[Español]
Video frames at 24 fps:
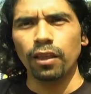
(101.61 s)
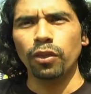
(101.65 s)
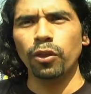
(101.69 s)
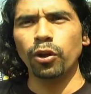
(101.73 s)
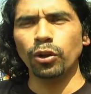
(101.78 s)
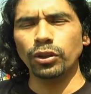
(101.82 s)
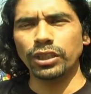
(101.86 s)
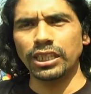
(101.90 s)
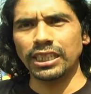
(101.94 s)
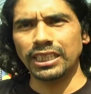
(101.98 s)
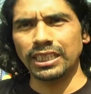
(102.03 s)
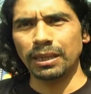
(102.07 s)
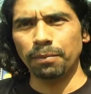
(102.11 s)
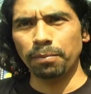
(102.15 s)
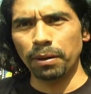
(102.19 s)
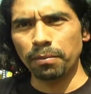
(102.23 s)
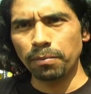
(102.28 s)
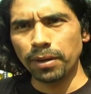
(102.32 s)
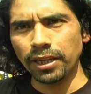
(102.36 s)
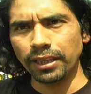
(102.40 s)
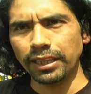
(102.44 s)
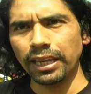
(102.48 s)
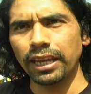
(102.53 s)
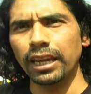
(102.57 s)
donde se
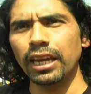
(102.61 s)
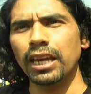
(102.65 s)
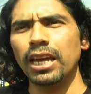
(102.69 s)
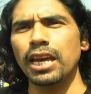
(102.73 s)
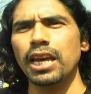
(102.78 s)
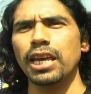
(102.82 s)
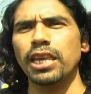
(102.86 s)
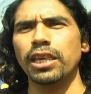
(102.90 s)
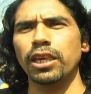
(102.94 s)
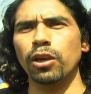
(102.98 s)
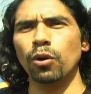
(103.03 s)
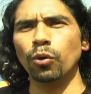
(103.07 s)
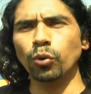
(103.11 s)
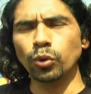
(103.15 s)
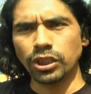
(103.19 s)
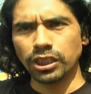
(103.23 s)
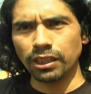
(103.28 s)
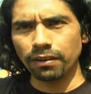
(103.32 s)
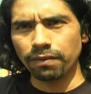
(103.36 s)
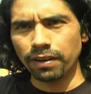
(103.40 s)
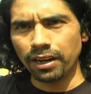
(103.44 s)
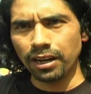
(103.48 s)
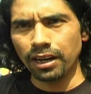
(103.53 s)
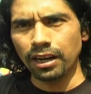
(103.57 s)
permite que un
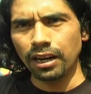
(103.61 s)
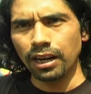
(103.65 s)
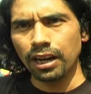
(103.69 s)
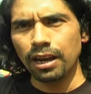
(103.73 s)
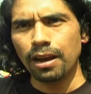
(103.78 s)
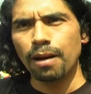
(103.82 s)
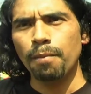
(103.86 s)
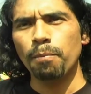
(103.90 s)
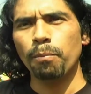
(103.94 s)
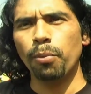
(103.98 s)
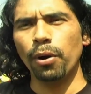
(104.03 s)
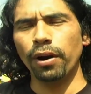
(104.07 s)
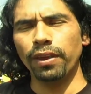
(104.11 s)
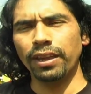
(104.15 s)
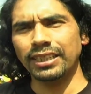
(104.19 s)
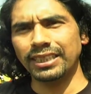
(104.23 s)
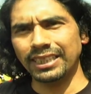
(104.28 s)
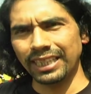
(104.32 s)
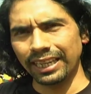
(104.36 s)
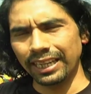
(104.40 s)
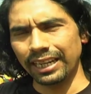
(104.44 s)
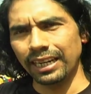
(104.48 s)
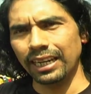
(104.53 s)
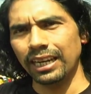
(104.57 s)
civil pueda
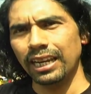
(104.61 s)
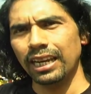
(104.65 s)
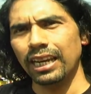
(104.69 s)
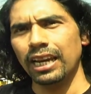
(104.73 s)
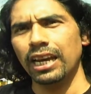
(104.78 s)
ser